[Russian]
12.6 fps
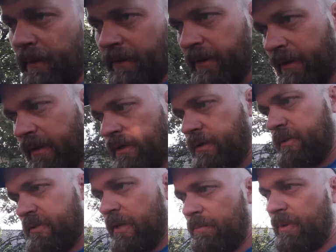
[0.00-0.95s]
э,
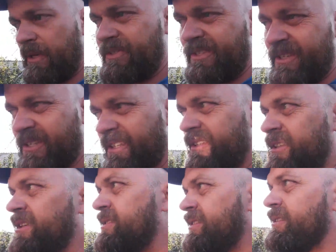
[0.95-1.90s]
сам процесс
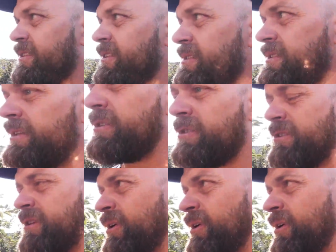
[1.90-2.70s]
отъезда это достаточно